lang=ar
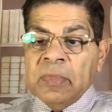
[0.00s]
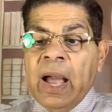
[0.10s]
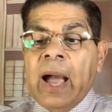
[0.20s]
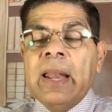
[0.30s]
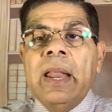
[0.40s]

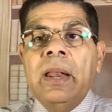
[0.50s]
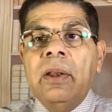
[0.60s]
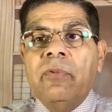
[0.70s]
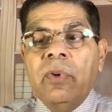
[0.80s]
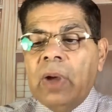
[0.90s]
على
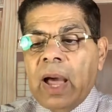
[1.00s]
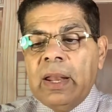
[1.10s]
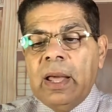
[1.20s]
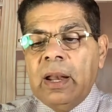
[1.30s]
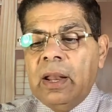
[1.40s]

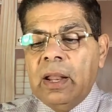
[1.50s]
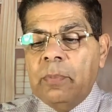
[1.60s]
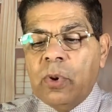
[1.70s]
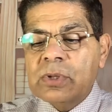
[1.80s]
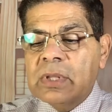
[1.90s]
على
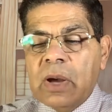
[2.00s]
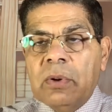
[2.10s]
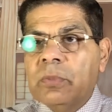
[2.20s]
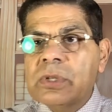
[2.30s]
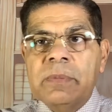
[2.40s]
البوست دوت
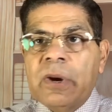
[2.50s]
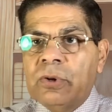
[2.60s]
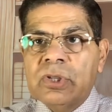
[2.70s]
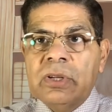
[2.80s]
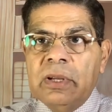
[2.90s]
بوست ما
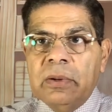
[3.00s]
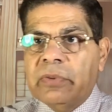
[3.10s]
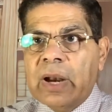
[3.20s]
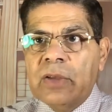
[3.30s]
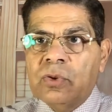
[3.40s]
ياخدش
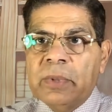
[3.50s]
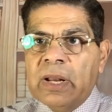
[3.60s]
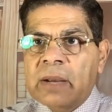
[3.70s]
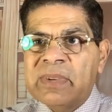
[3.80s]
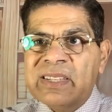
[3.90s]
قرايته
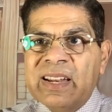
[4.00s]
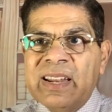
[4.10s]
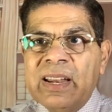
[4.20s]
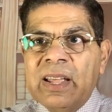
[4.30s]
منك مثلا